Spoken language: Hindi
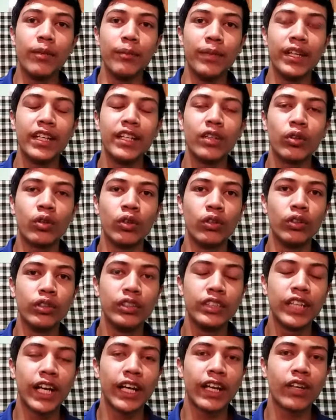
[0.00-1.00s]
मैंने
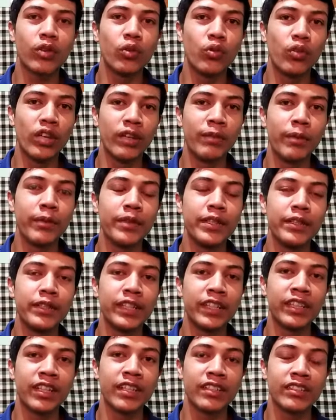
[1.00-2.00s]
खुद जाके गूगल में भी
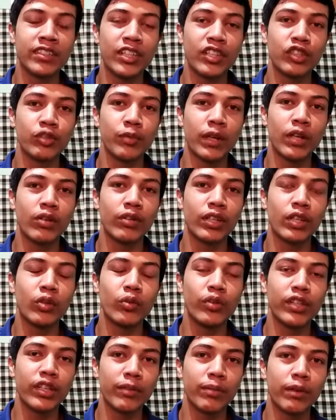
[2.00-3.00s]
कितना सर्च मारा उनके
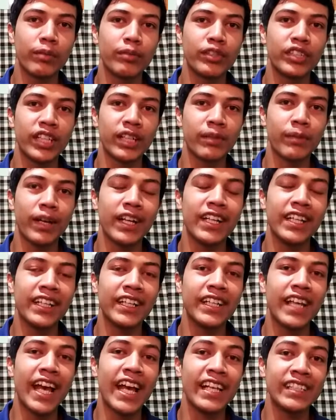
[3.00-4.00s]
ट्विटर पर भी चेक मारा लेकिन